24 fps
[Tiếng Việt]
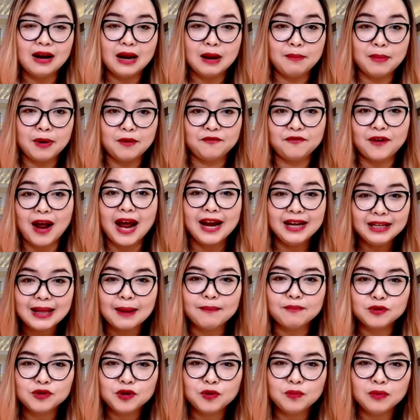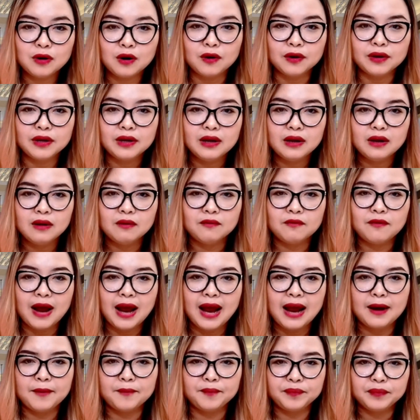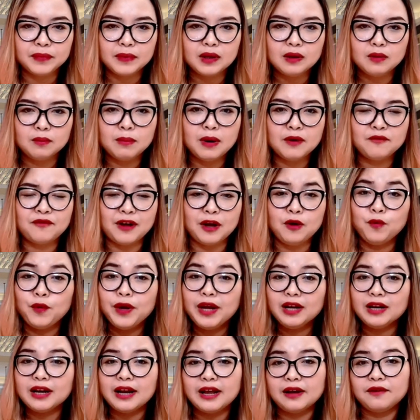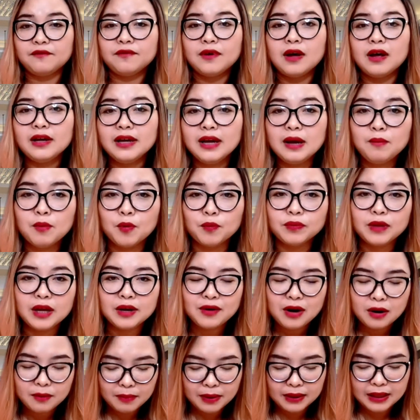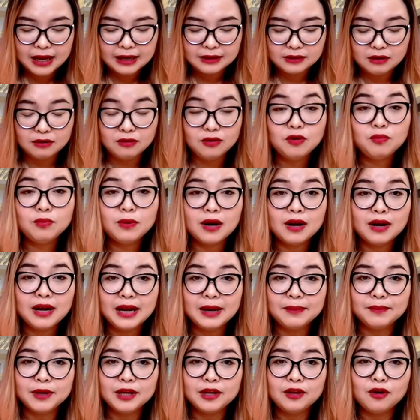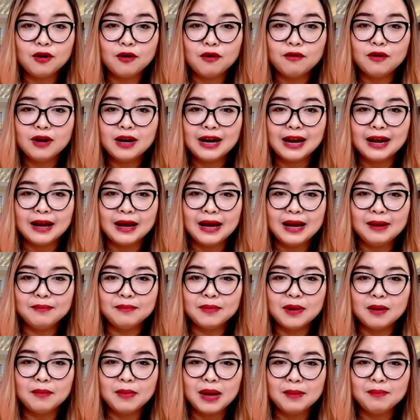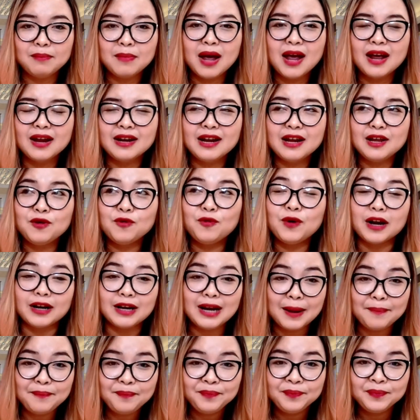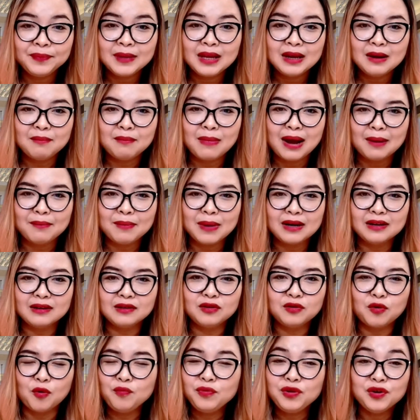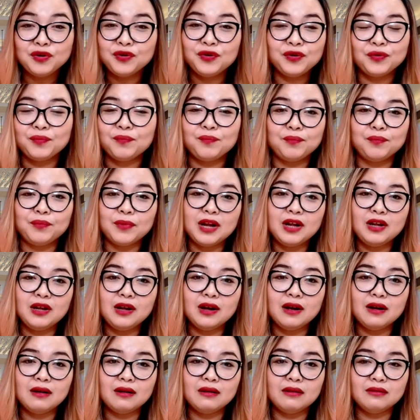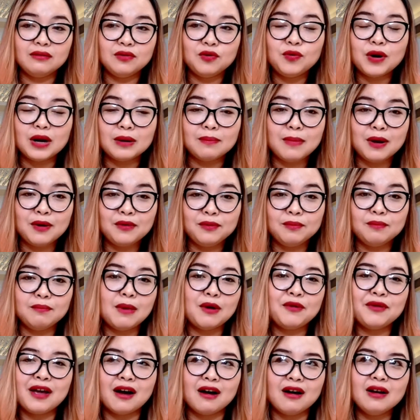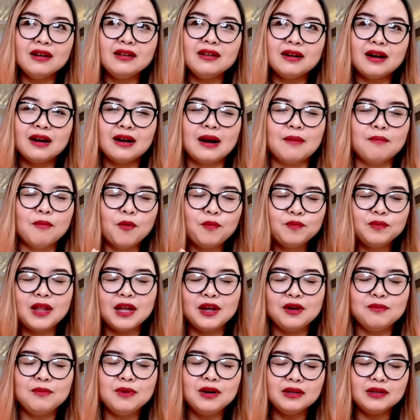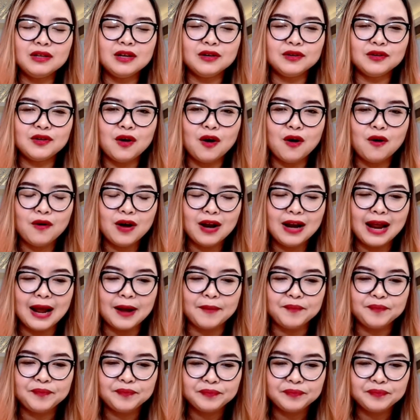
là mình phải tập trung rồi và mình phải quyết liệt với cái mục tiêu đó mà thiệt sự lúc đó em đi vô là em em mê đi du lịch lắm mà mình cũng chưa được đi uh, du lịch bao, bao giờ hết cho nên là mục tiêu bước chân vô là